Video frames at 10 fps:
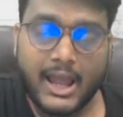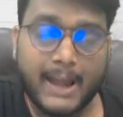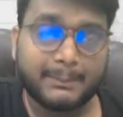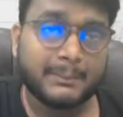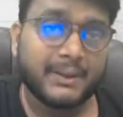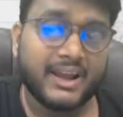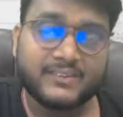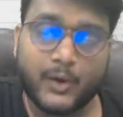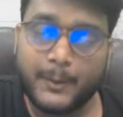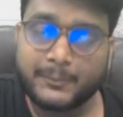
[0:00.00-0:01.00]
आपके
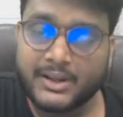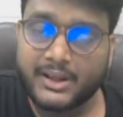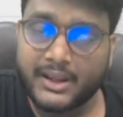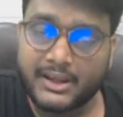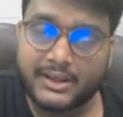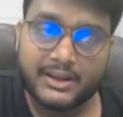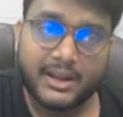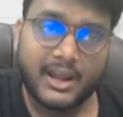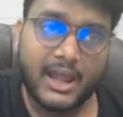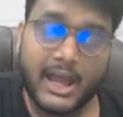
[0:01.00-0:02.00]
पास ऑप्शन है
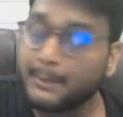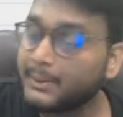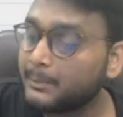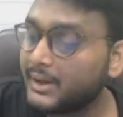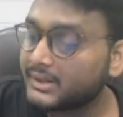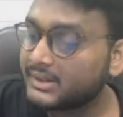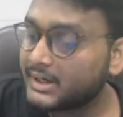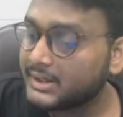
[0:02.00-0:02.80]
आप एक बार जरा